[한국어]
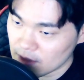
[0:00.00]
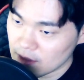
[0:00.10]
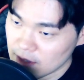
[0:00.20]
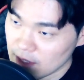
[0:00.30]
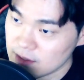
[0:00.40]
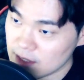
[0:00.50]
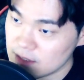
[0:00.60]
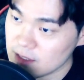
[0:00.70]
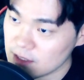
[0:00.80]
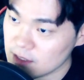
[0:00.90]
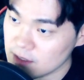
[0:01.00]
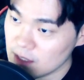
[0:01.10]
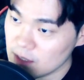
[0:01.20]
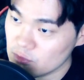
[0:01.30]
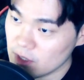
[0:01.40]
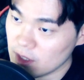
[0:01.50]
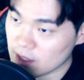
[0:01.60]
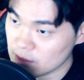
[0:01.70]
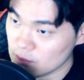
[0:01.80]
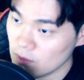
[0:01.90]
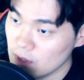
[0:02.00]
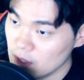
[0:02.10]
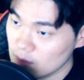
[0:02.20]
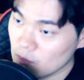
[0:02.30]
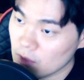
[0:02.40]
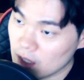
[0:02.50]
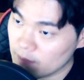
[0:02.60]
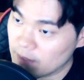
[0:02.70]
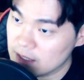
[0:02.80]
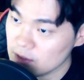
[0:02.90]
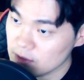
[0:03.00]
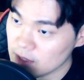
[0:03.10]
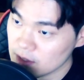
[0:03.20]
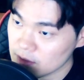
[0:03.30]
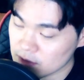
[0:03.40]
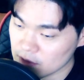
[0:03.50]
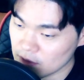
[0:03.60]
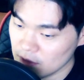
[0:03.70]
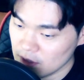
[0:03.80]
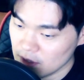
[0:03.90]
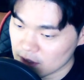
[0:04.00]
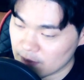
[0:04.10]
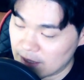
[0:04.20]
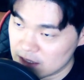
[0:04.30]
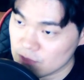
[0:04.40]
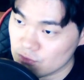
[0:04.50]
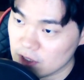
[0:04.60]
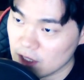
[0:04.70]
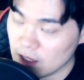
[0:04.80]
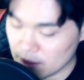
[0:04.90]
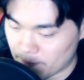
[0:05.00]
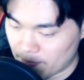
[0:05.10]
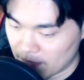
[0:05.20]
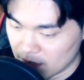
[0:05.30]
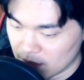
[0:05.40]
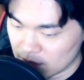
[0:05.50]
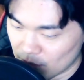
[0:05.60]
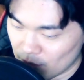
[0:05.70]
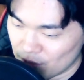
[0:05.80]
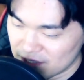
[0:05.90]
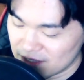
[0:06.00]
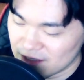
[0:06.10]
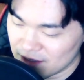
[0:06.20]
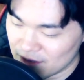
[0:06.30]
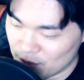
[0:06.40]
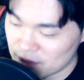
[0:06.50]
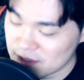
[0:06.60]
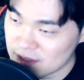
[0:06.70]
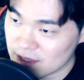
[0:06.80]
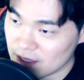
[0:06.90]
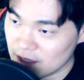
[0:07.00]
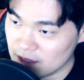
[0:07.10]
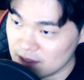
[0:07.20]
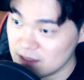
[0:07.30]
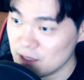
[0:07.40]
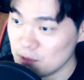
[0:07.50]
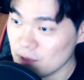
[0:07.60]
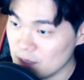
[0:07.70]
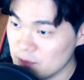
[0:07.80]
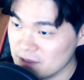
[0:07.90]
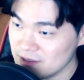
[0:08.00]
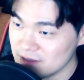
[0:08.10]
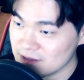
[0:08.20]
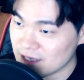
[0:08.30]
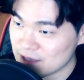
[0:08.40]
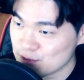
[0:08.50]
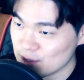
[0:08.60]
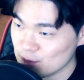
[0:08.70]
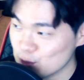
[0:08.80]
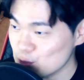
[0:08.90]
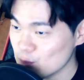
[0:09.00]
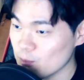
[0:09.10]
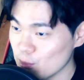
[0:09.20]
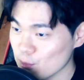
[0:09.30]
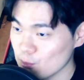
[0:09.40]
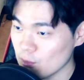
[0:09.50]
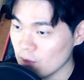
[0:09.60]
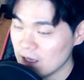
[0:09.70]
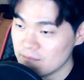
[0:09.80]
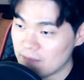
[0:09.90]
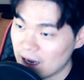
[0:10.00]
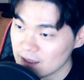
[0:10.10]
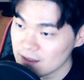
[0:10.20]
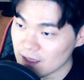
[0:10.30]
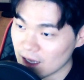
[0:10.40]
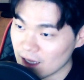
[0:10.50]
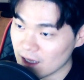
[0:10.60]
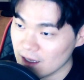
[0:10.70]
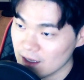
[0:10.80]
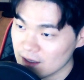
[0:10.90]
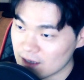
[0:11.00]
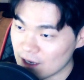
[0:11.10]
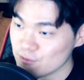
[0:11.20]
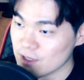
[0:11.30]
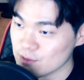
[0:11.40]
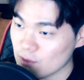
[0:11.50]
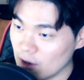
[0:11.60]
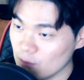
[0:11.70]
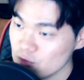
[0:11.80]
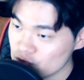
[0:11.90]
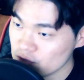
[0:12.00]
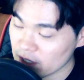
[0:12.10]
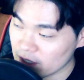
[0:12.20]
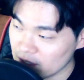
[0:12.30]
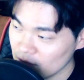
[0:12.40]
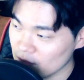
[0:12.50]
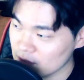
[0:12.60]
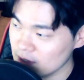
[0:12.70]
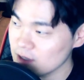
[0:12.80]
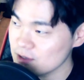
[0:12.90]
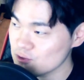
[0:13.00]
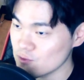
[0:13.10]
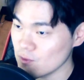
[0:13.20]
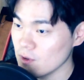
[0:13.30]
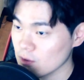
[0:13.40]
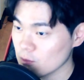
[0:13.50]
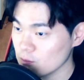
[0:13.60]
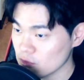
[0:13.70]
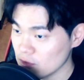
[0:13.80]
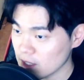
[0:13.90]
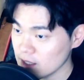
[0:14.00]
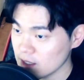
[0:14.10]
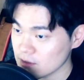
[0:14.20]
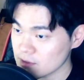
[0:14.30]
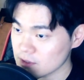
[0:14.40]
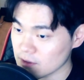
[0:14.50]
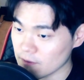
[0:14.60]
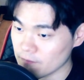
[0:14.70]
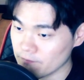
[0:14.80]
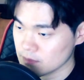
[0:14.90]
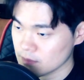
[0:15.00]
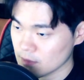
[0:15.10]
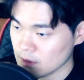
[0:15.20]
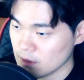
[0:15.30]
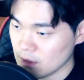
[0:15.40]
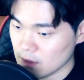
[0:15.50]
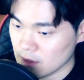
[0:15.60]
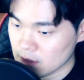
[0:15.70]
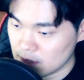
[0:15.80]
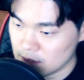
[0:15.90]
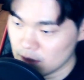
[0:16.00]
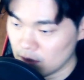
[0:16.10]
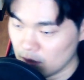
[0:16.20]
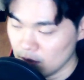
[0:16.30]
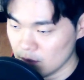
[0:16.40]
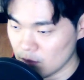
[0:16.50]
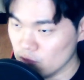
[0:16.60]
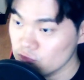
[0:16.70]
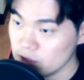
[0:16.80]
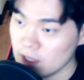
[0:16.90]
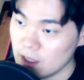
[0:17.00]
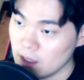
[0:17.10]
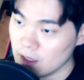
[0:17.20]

라는 예측이 있기 때문에 계속 뭔가 발전을 하는 거죠. 그러니까 마치 우리가 너희들 어렸을 때 이대로 가면은 나중에 돈도 못 벌고 망한다 라고 계속 겁을 주잖아요 그래가지고 공부를 하게 하는 것처럼 그래서 뭐 우리나라